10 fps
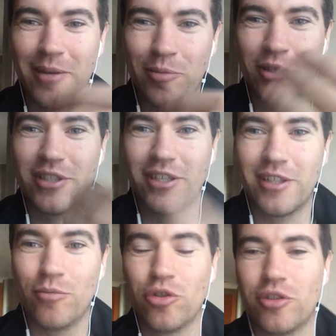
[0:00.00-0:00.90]
а просто к
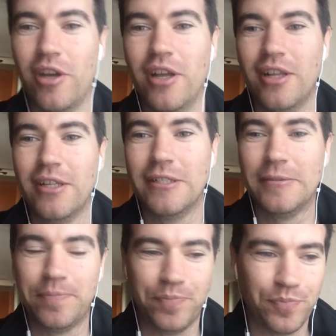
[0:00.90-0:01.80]
тому, что
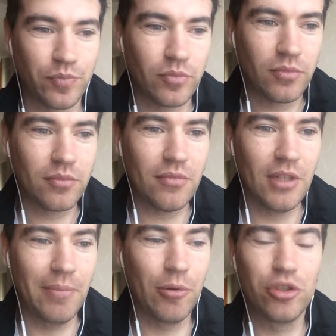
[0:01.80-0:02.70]

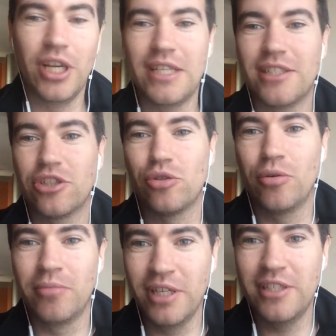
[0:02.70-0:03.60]
Получается,
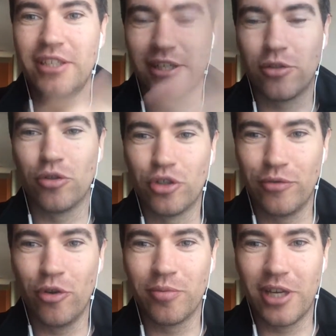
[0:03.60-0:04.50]
что мы, те, кто
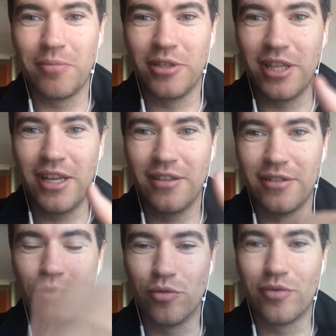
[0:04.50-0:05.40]
живем, как бы, да,
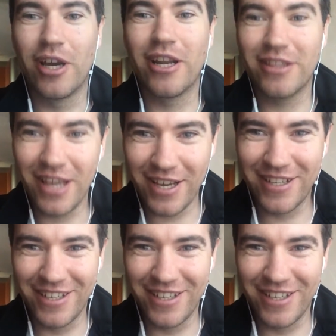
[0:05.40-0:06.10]
ну, в городах,